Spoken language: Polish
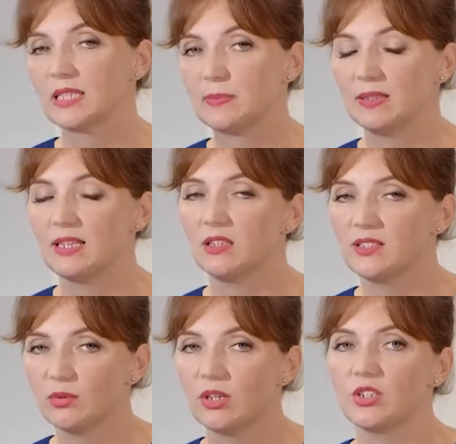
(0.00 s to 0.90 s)

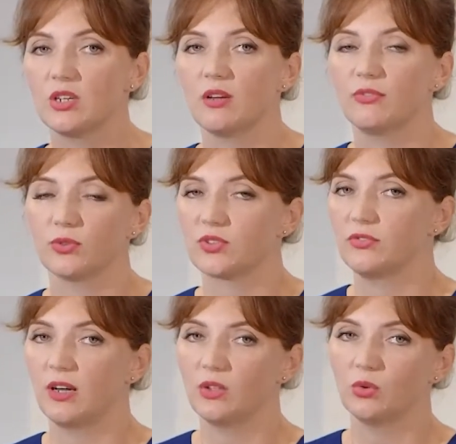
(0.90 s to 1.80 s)
Specjalizuję się w
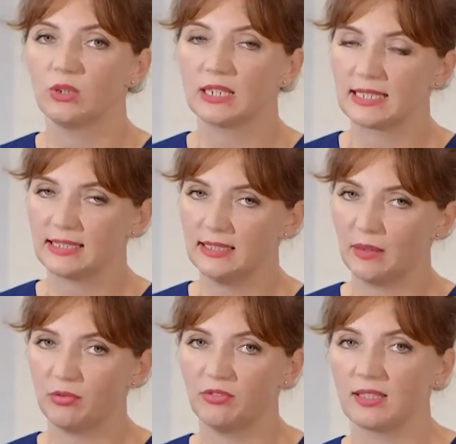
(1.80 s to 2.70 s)
usuwaniu kreski
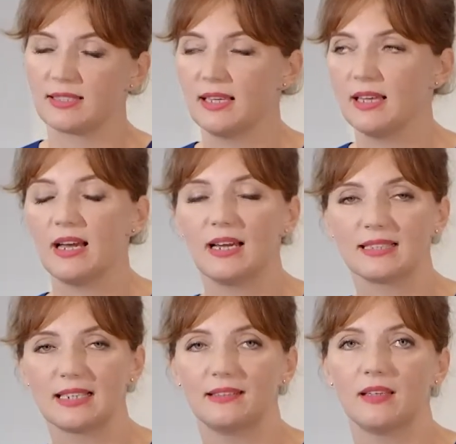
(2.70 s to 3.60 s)
na powiece, a
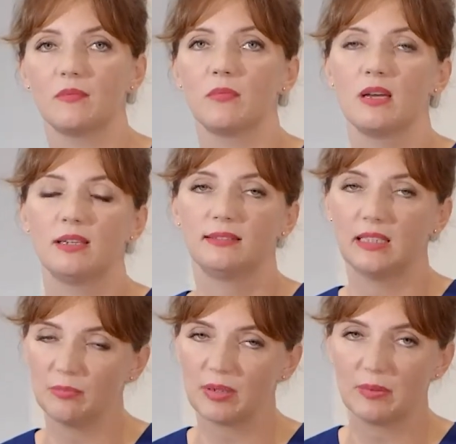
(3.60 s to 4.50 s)
zatem
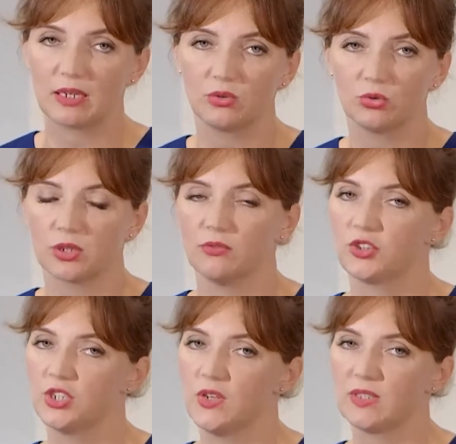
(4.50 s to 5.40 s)
ten preparat, o którym
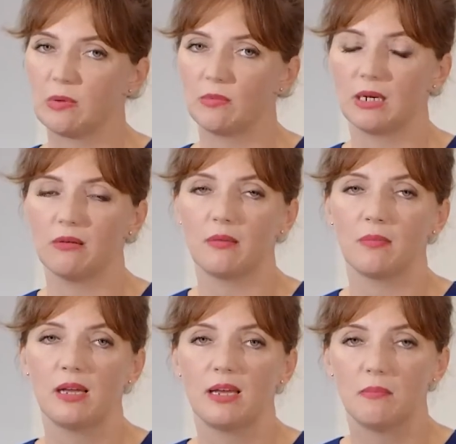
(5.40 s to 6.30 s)
wcześniej
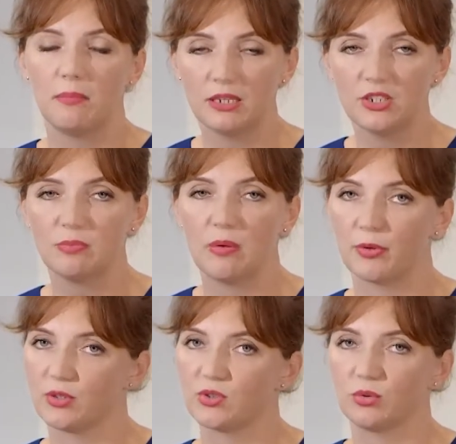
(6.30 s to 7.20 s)
wspomniałam, będzie po
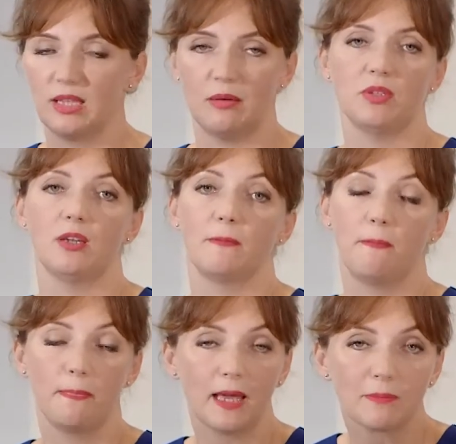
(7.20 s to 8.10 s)
prostu dla mnie
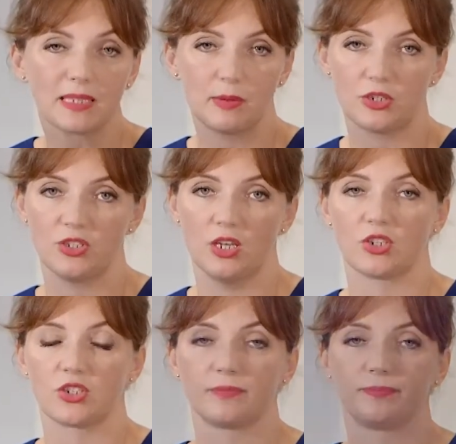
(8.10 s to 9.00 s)

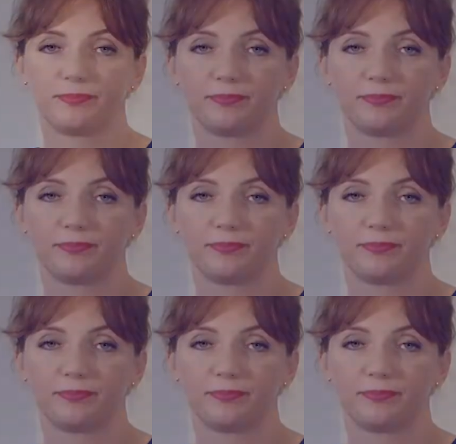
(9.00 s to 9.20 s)
najbezpieczniejszy.